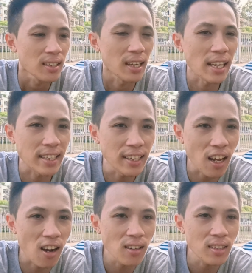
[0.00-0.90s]
là chính
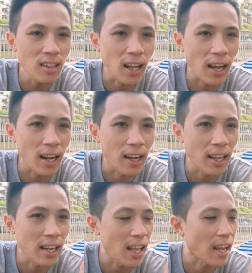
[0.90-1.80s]
nó tức là ở
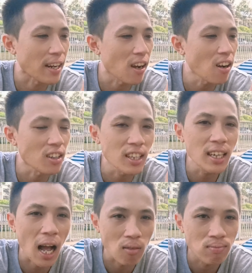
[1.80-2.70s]
đây là nó có tính
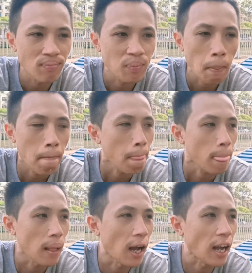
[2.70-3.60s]
không
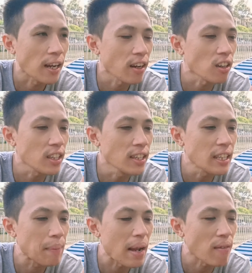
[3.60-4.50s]
à, nó có tính
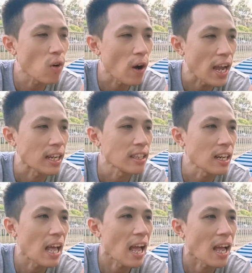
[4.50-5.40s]
tiềm năng vô hạn
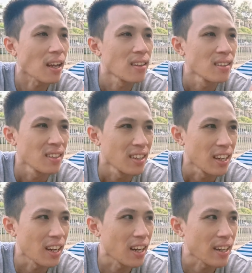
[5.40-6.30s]
tức là
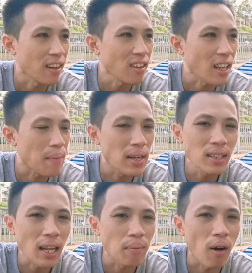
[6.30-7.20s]
à, nó có thể
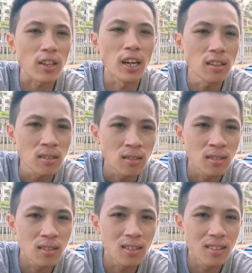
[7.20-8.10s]
biến thành mọi thứ
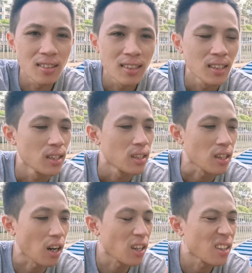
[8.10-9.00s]

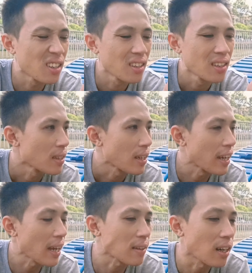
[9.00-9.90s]
rồi
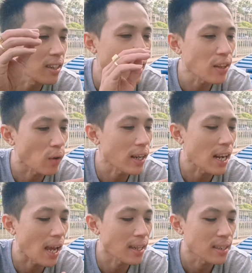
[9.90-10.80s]
khi anh tới ngay chỗ
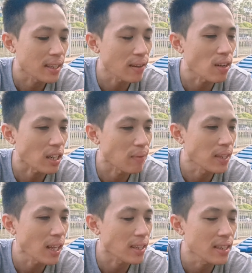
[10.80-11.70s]
này lại thì cái vật này
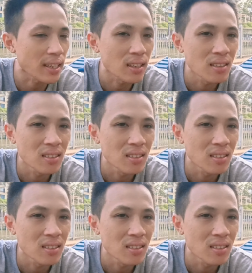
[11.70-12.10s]
biến thành cái gì